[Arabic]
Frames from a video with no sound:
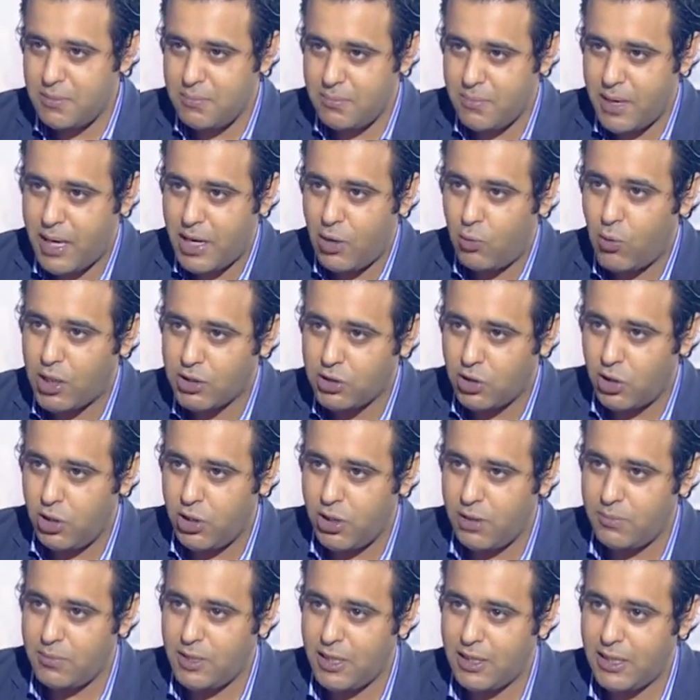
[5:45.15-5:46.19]
ما وقطعوا
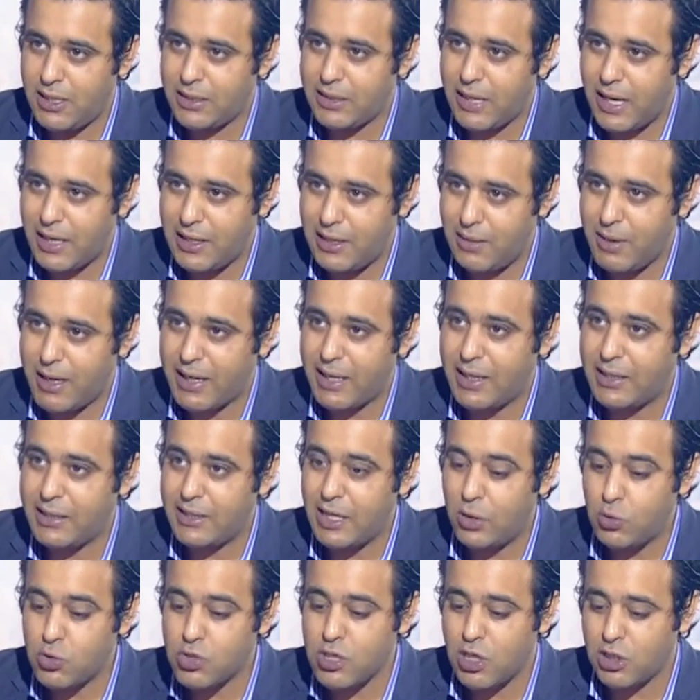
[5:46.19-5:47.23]
الامدادات عن المكان
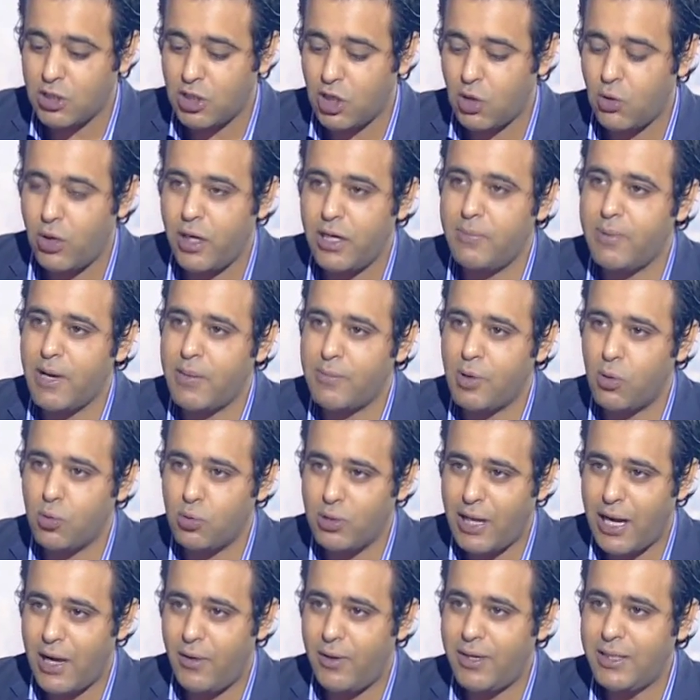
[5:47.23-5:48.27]
ده وسيطروا عليه بقى
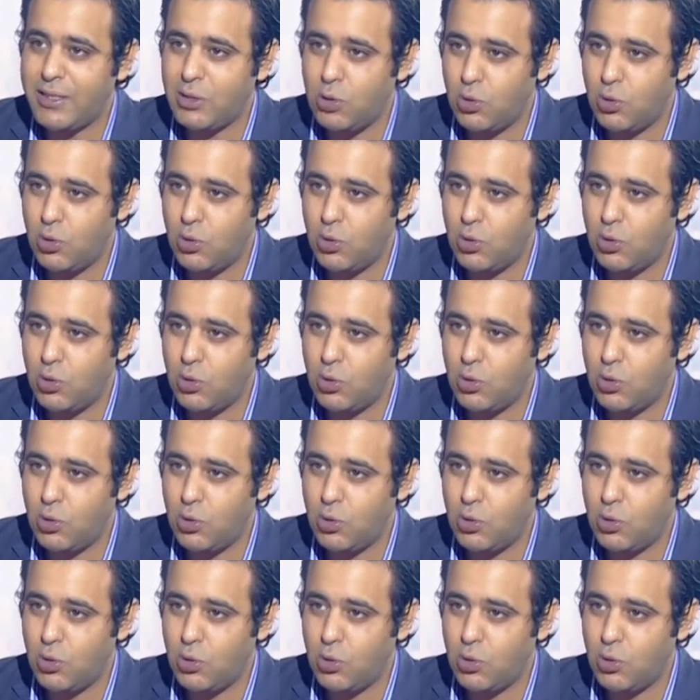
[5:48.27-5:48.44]
موجود حوالي